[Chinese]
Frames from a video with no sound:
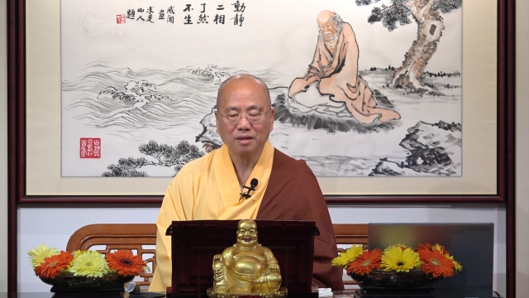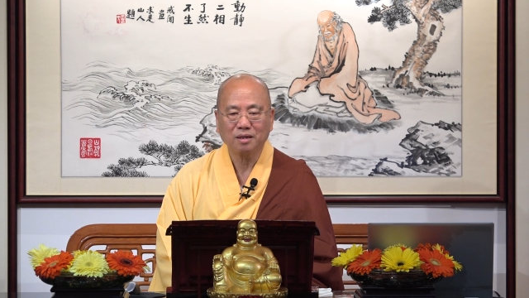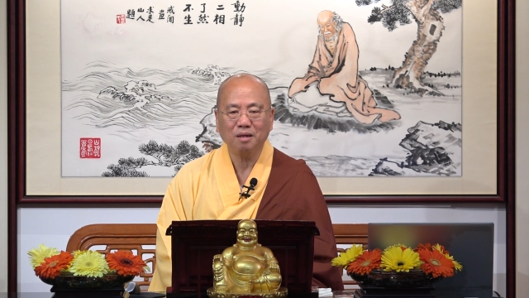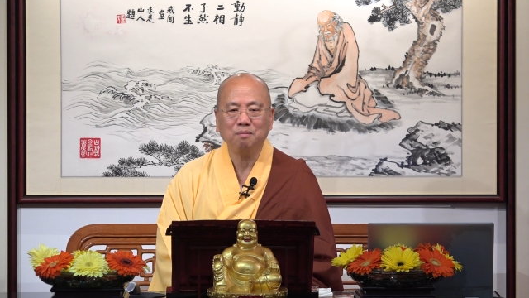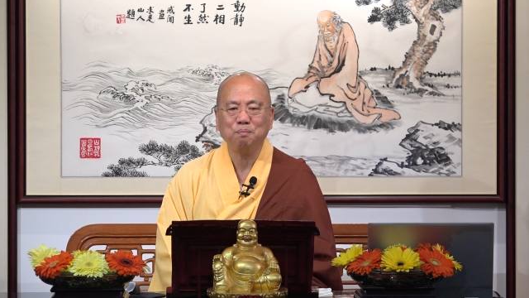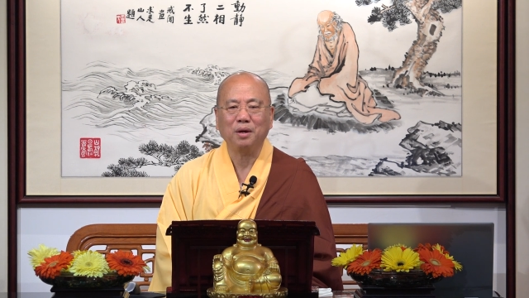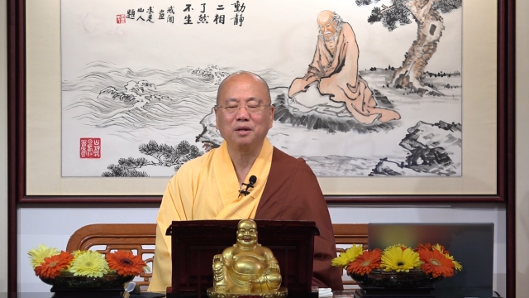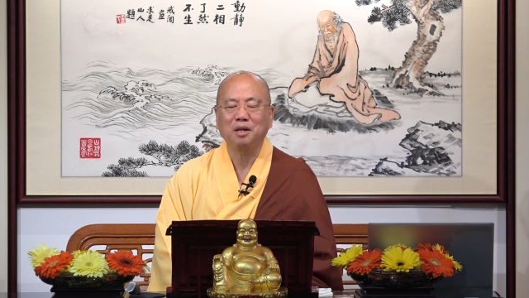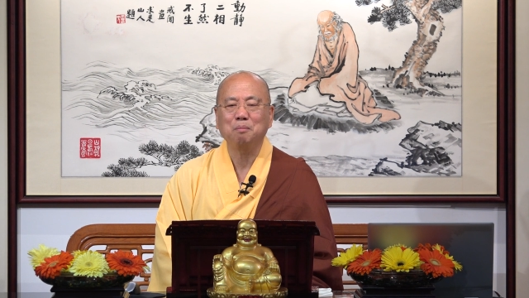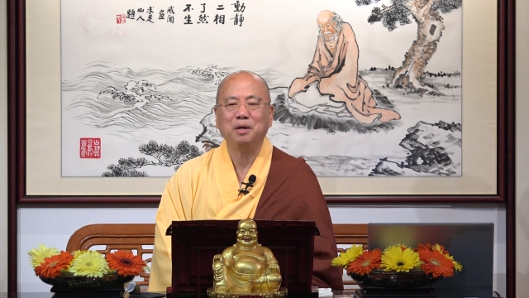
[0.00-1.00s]
根
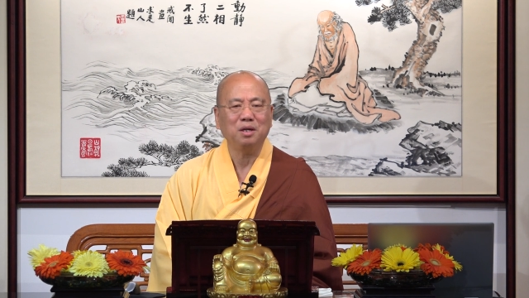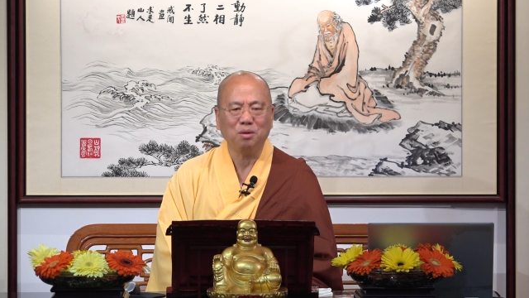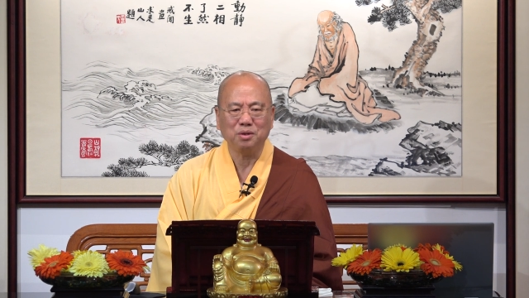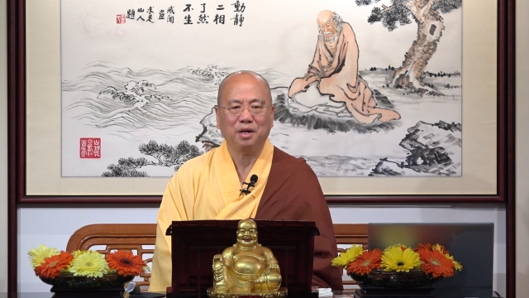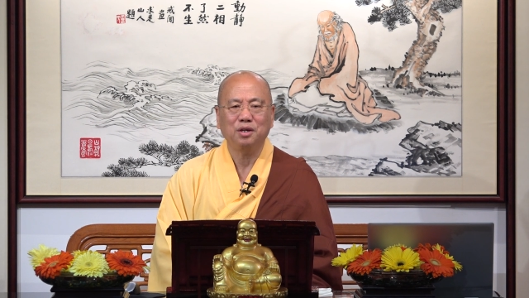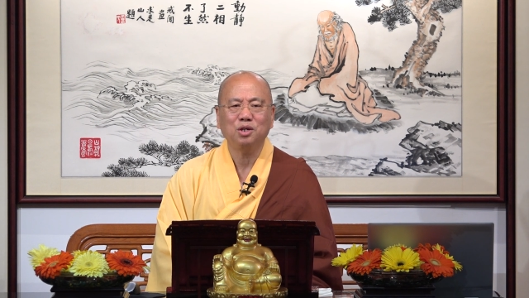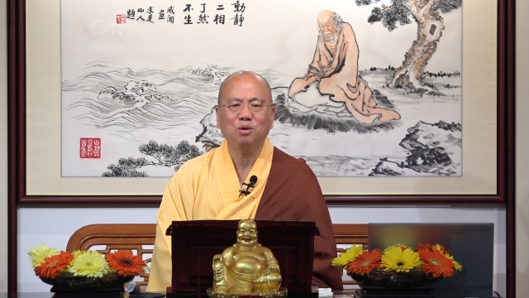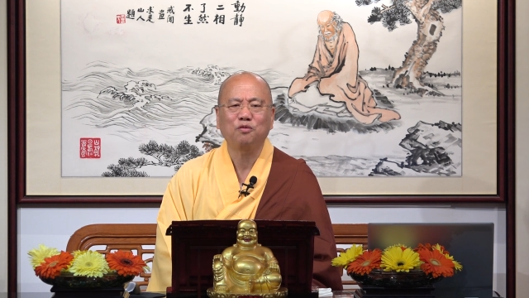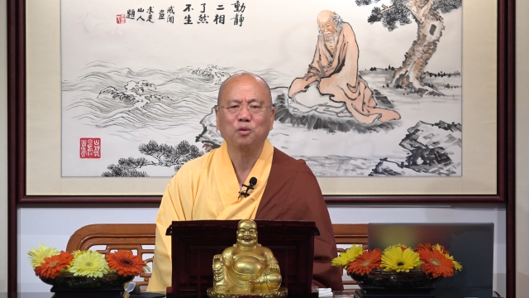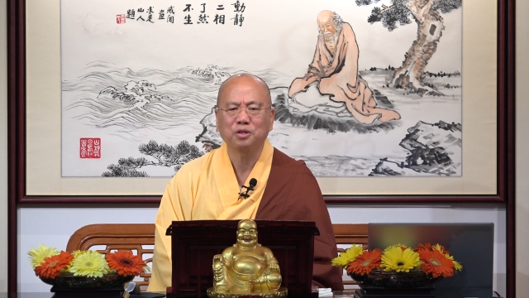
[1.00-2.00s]
本你没有研
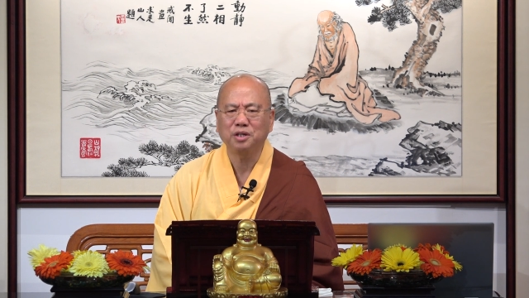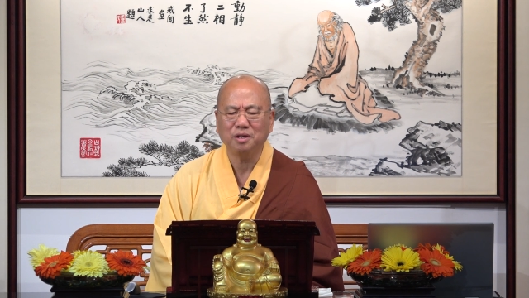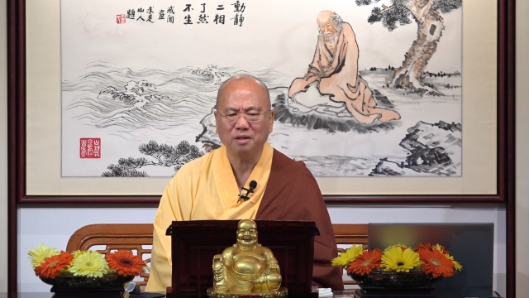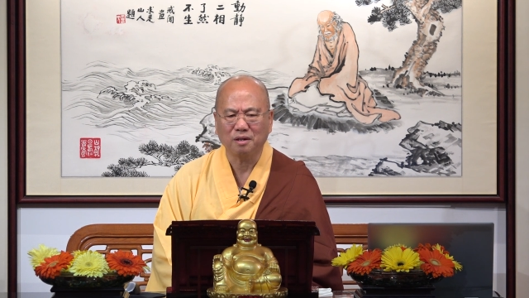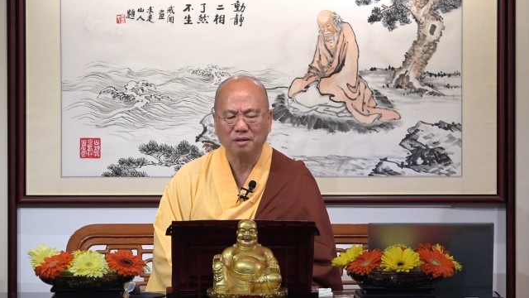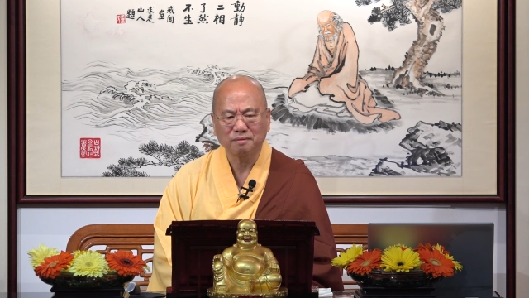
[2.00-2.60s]
究佛经啊！